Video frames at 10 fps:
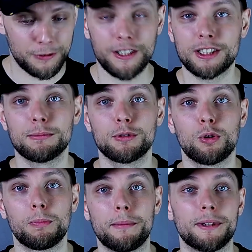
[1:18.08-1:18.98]
świeżym
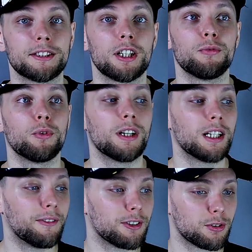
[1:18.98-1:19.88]
trupem, nasza
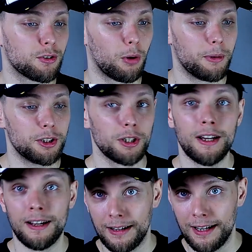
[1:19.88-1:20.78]
dwójka nie wie co zrobić.
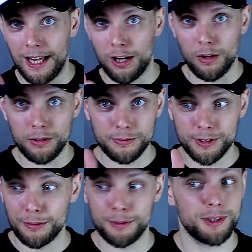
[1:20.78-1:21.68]
Lalo,
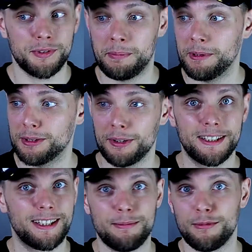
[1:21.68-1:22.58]
celując ich
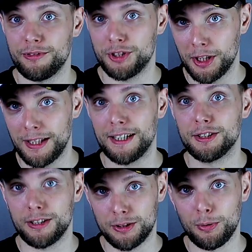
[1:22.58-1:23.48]
pistoletem, mówi
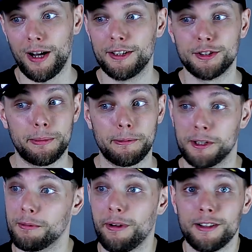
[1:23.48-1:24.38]
siadajcie i słuchajcie. I mam
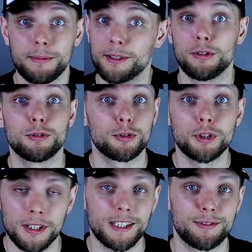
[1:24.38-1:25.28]
taki moment, dobra, no co
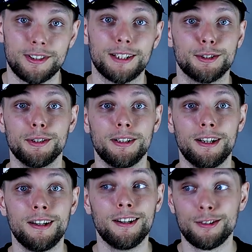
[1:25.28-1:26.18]
się teraz wydarzy?
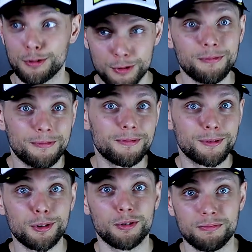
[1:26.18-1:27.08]
No co,
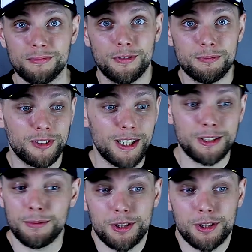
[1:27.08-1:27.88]
co no, w każdym,